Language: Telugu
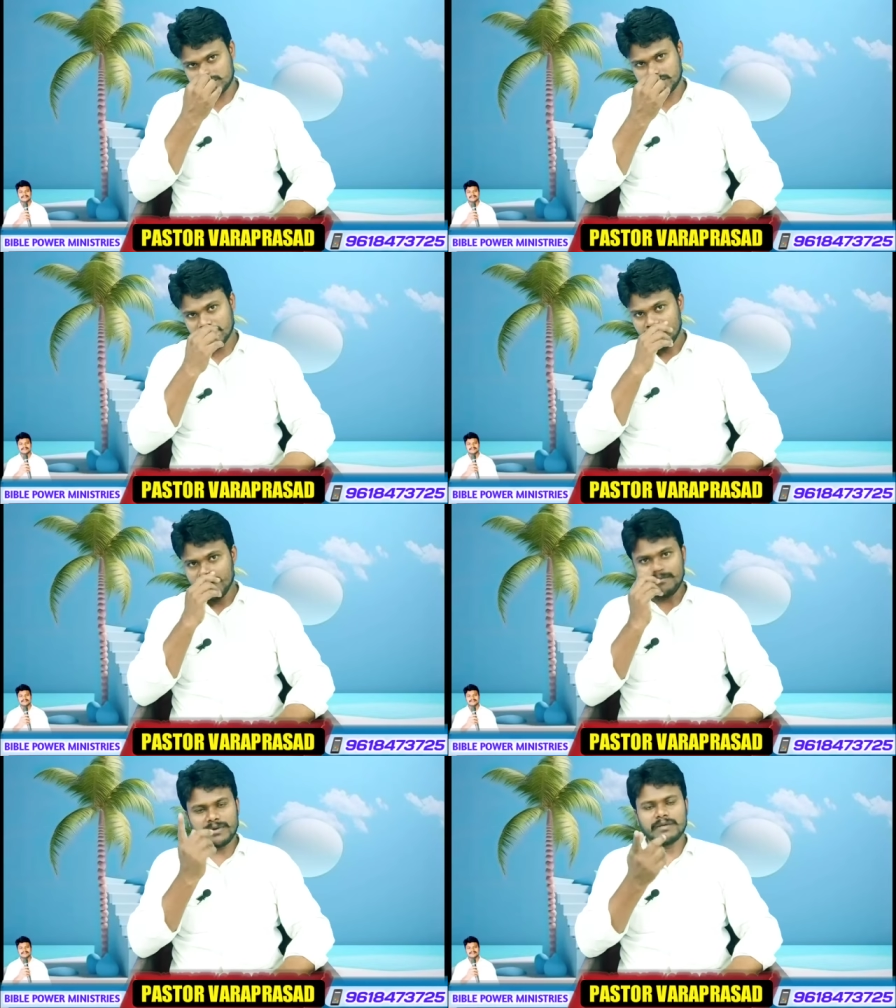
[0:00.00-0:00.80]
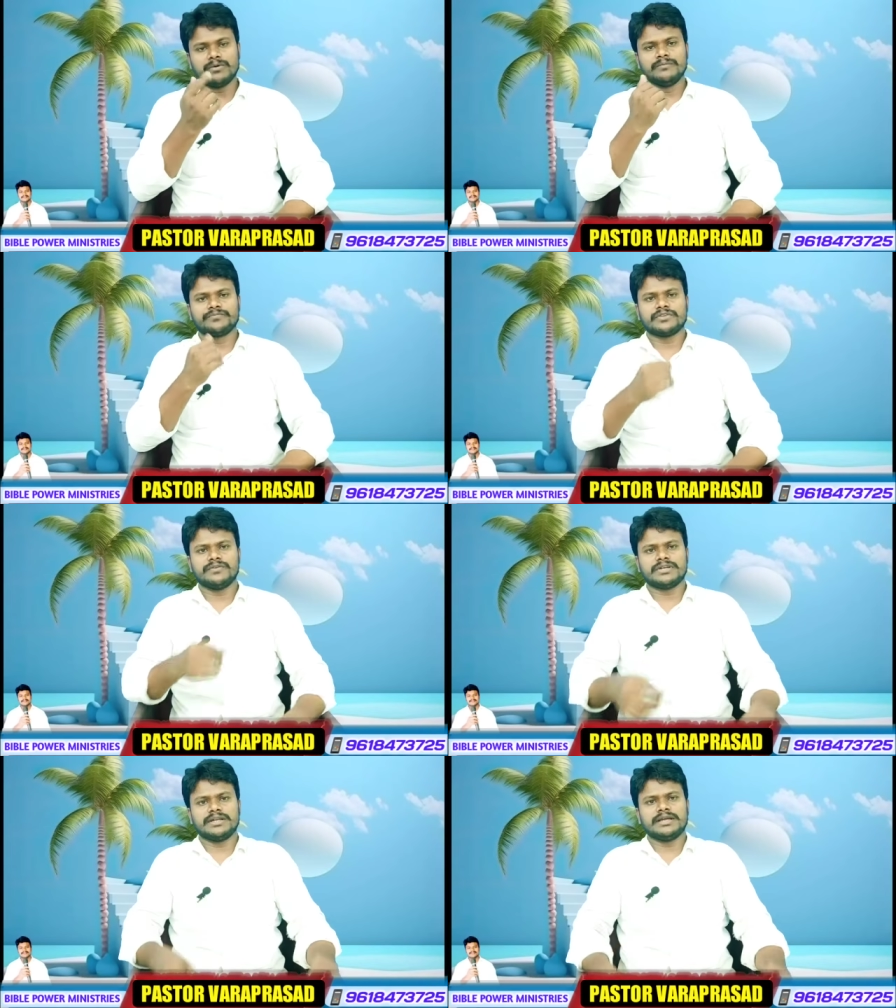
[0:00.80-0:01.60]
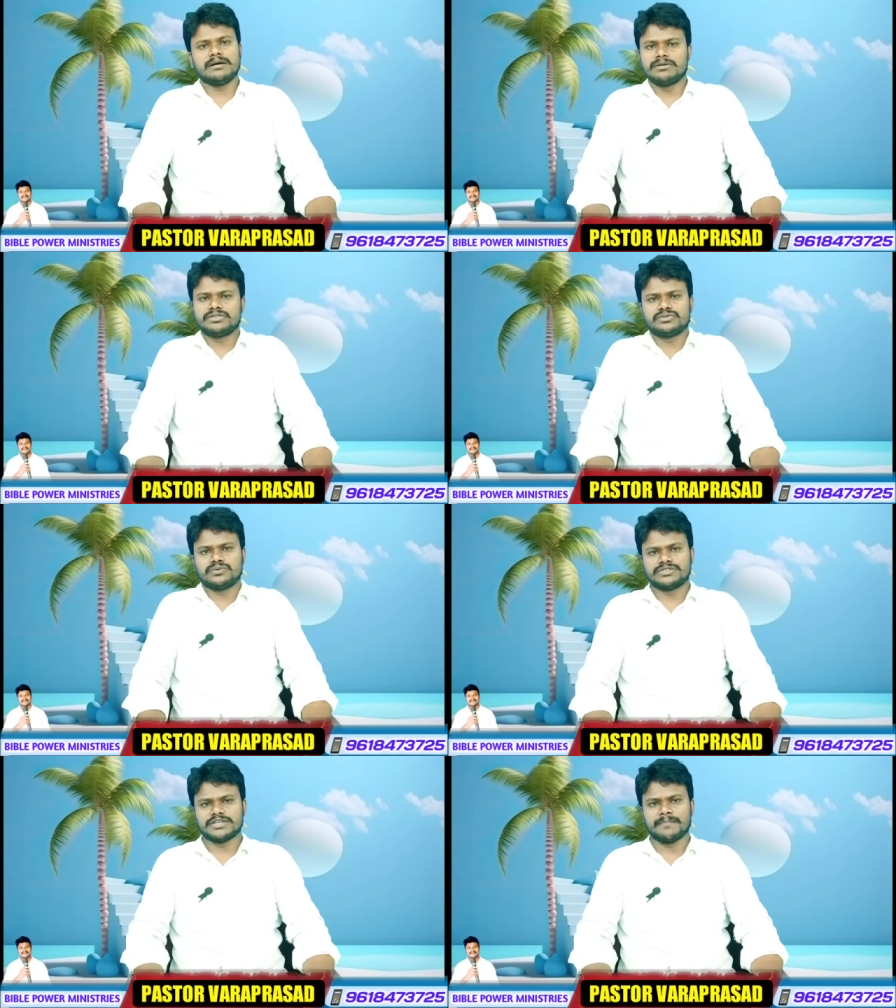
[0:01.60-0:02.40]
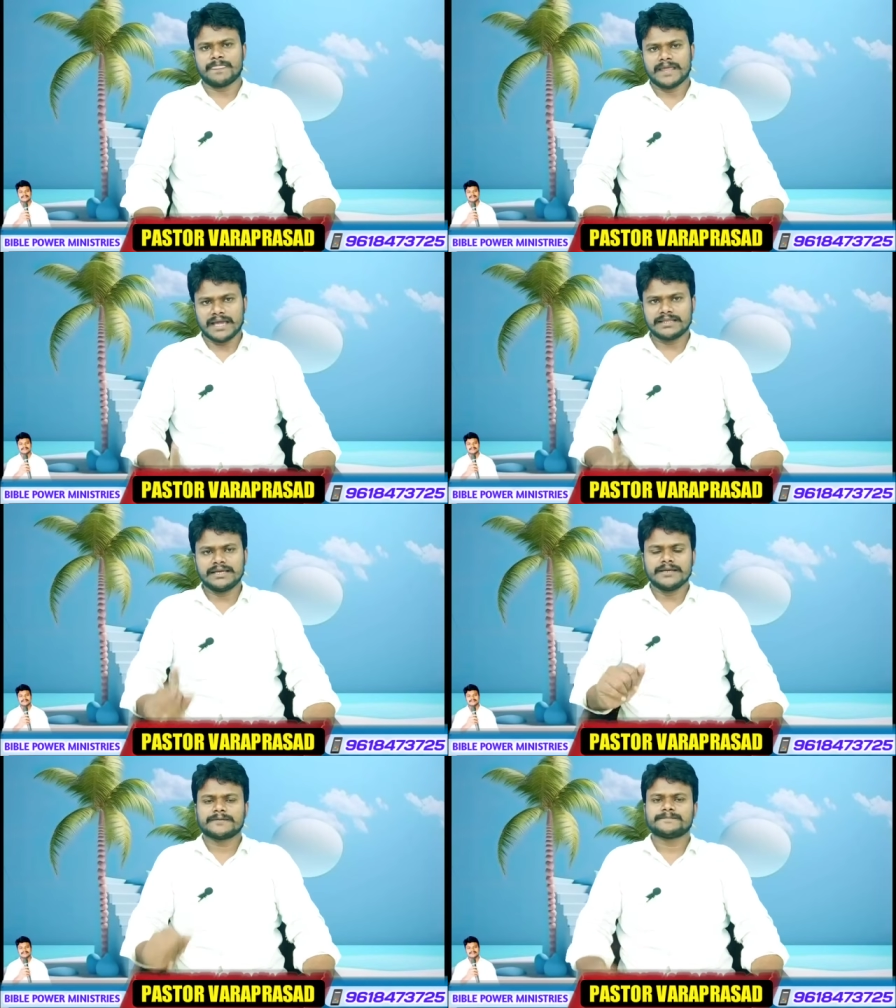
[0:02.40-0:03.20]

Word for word: వచ్చింది మనము వీటిని గమనిస్తూ వచ్చాం అయితే